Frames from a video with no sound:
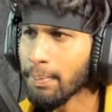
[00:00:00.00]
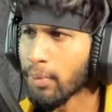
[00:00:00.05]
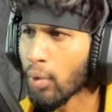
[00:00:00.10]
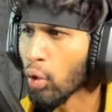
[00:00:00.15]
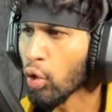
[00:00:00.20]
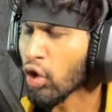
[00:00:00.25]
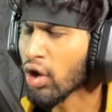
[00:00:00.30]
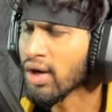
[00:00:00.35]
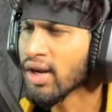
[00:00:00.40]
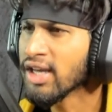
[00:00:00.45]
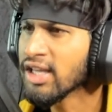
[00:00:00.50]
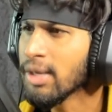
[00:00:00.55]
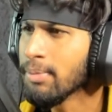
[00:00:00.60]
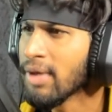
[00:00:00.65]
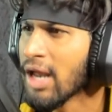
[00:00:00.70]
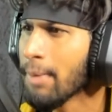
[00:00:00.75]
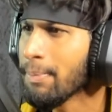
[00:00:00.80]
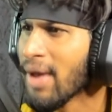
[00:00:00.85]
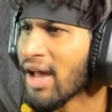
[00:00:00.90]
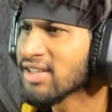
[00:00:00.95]
प्रूव करना है की
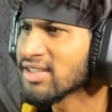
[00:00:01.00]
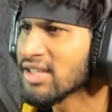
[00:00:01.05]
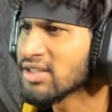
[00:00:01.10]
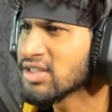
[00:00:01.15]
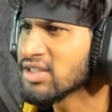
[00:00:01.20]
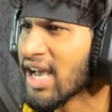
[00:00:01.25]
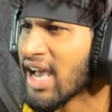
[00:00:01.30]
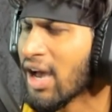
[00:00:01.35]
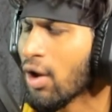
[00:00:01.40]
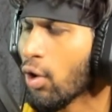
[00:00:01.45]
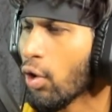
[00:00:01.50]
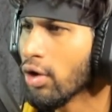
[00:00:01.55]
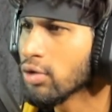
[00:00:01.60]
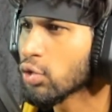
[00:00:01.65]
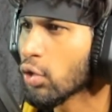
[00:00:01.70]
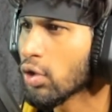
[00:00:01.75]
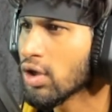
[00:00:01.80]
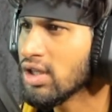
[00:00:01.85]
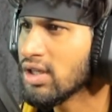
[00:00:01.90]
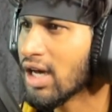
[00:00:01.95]
मेरा प्यार सच्चा है ओ
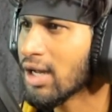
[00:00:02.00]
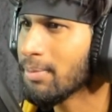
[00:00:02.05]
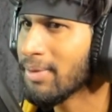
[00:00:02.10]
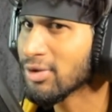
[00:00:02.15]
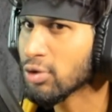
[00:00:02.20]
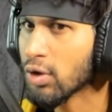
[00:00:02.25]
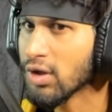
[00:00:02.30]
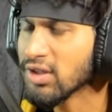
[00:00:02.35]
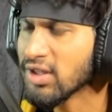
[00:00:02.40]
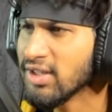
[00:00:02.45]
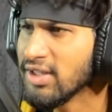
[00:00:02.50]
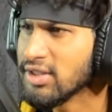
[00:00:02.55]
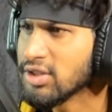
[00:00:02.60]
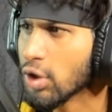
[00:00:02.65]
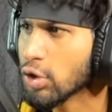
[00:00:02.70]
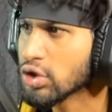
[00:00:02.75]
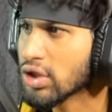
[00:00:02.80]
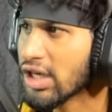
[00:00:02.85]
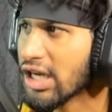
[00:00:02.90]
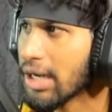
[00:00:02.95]
सॉरी यार मैं थोड़ा सा नीचे
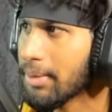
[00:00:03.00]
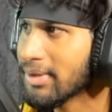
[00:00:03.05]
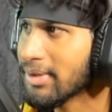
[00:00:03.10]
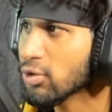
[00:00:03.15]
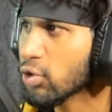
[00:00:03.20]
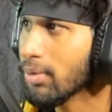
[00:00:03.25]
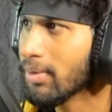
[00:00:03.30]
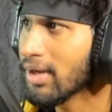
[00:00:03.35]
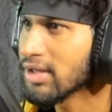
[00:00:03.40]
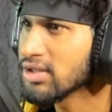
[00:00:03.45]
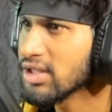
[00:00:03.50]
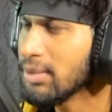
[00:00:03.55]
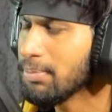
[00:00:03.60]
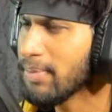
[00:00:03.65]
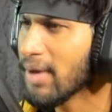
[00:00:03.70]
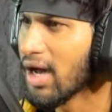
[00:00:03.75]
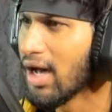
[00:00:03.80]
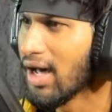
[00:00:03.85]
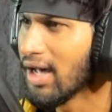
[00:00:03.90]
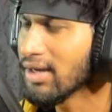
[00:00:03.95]
को चला गया बट कोई बात नहीं
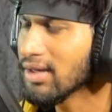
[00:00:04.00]
प्यार